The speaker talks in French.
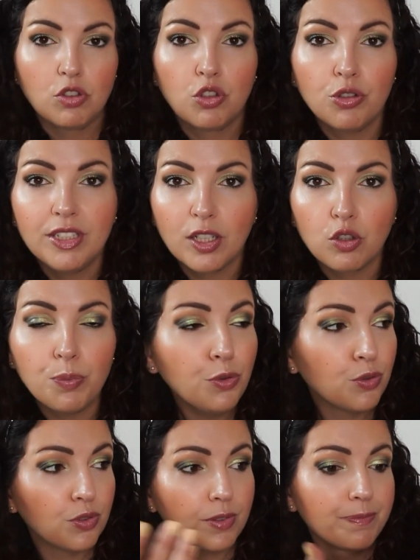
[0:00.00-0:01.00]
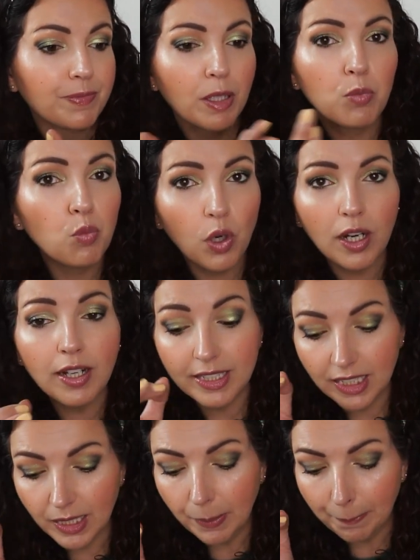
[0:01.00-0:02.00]
Que dire de plus Moi,
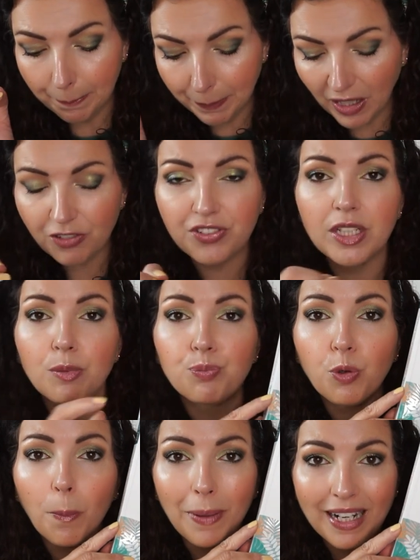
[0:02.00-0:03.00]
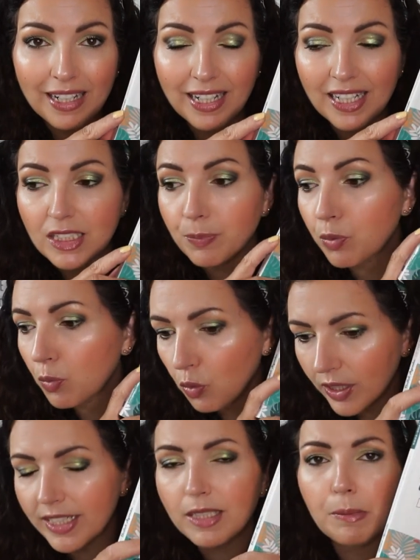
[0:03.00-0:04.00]
il est parfait pour ma classe, pour mon
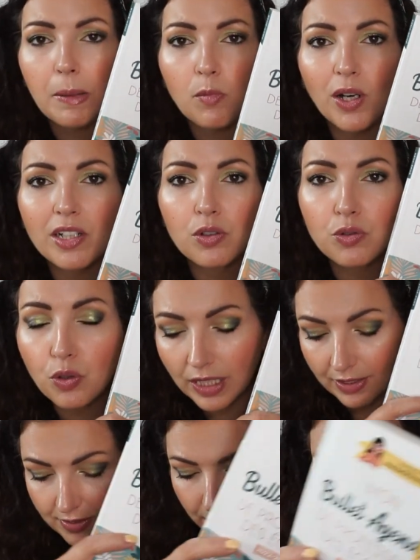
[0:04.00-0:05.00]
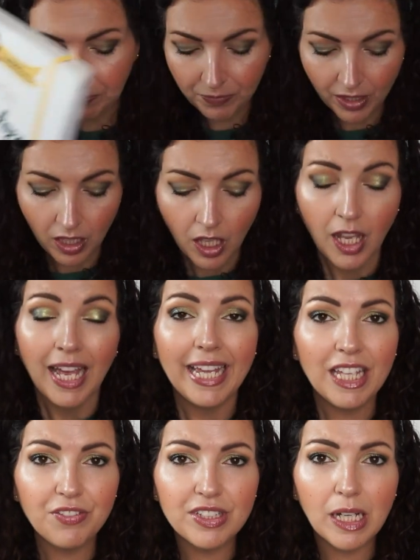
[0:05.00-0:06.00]
rythme à moi de classe.
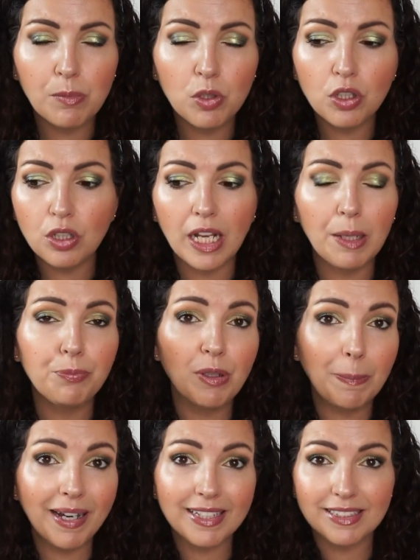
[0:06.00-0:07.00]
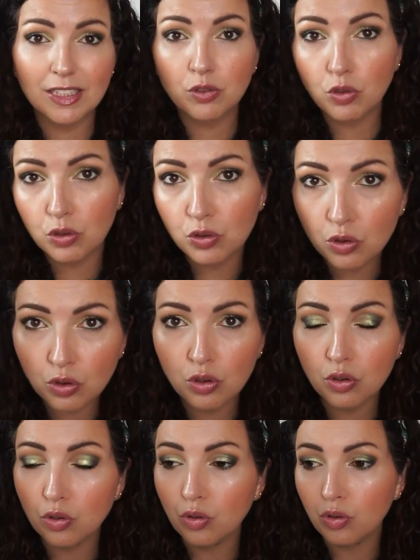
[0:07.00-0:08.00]
Évidemment, elle pouvait pas rester sur ce
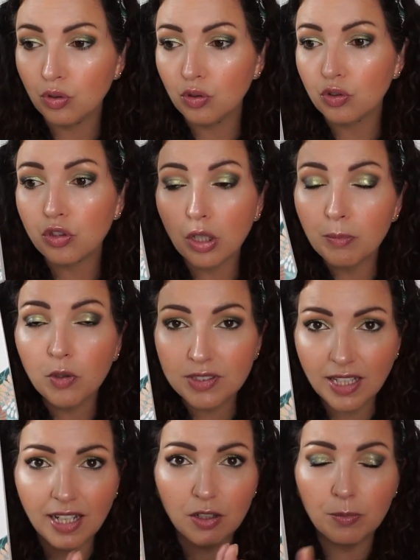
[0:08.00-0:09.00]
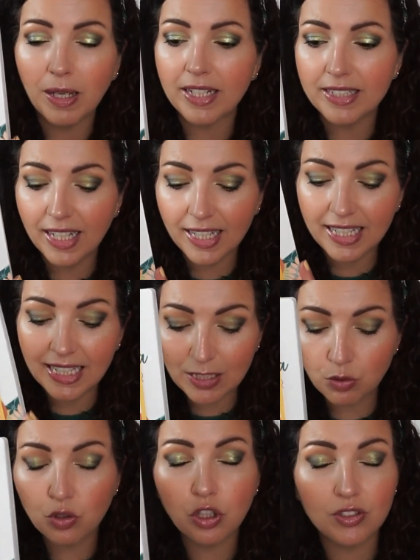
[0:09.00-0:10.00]
euh, seulement ça, euh, Marina. Elle a
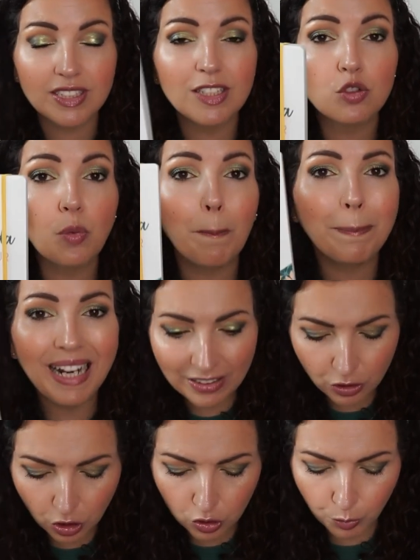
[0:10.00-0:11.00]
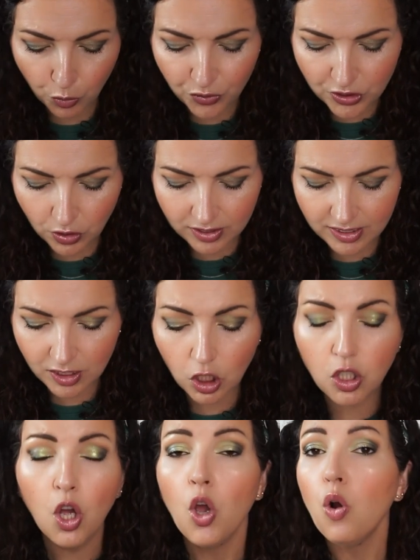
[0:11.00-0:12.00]
donc lancé son planeur de professeur des écoles